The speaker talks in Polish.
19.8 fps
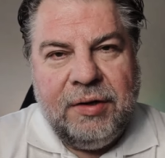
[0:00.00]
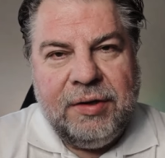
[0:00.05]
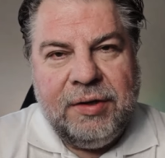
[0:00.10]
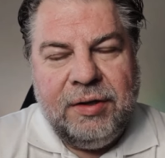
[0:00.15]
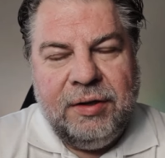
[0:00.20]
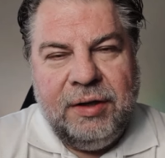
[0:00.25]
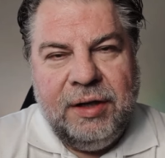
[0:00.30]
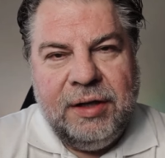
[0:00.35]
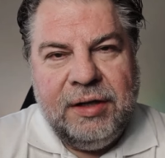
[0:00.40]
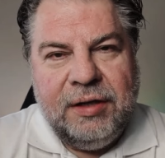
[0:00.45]

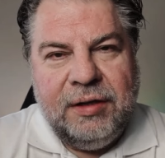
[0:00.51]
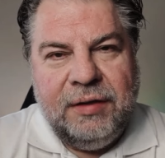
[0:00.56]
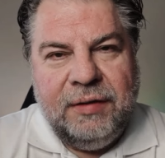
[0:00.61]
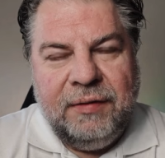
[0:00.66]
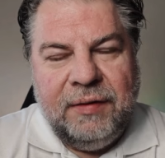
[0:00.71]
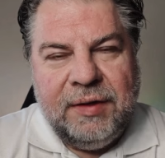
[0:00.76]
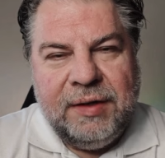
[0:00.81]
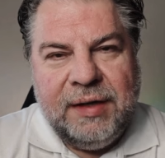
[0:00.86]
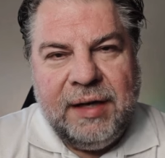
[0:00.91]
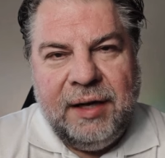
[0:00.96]
co jest
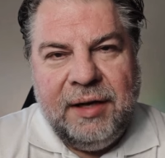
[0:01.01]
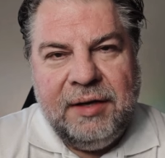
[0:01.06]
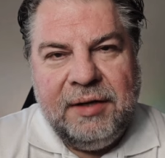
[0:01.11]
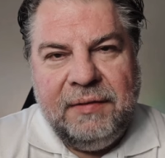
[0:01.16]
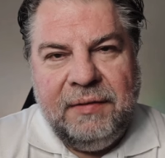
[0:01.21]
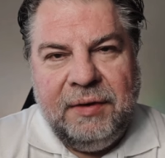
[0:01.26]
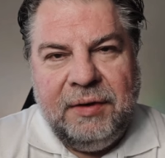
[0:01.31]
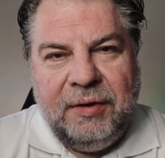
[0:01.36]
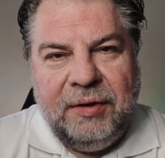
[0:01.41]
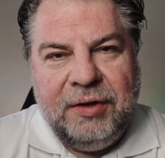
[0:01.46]
związane z
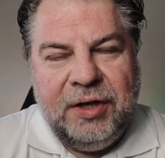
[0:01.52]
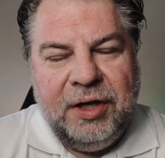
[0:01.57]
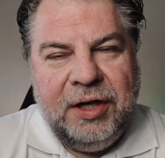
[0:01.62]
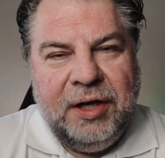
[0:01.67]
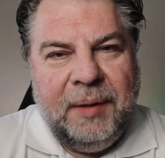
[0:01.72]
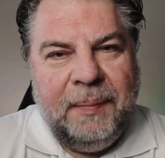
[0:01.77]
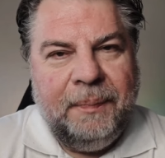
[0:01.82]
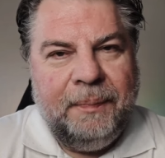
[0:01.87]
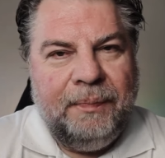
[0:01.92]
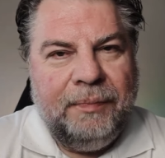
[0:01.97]

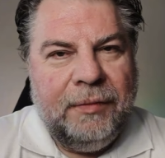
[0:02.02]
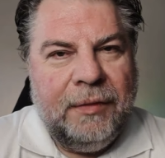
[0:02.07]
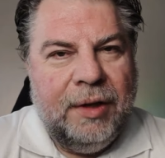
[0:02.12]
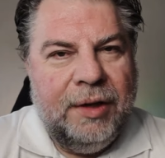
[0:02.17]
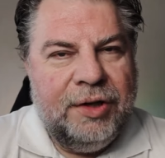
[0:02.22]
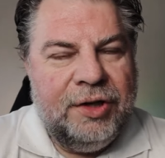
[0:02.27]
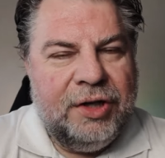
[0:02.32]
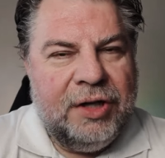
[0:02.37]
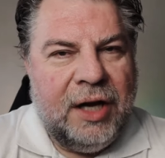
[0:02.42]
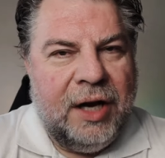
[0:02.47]
wykończeniem
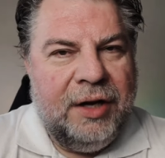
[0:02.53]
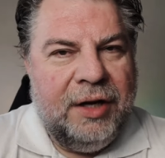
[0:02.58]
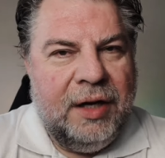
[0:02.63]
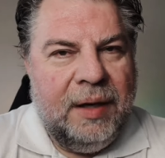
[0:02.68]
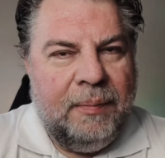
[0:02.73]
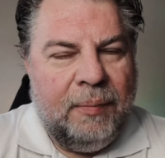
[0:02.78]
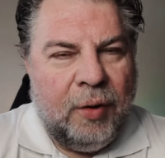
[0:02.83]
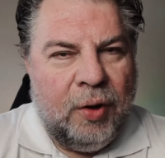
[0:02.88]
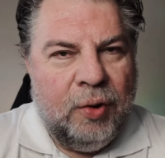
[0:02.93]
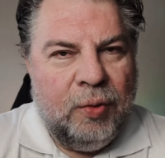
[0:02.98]
ścian
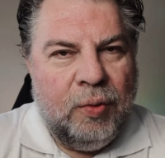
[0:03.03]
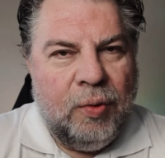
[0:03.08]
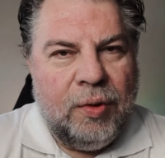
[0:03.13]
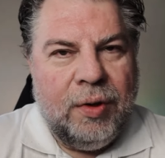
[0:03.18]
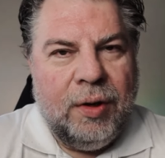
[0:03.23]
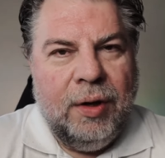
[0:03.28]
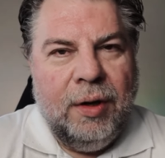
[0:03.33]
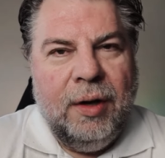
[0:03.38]
i podłóg.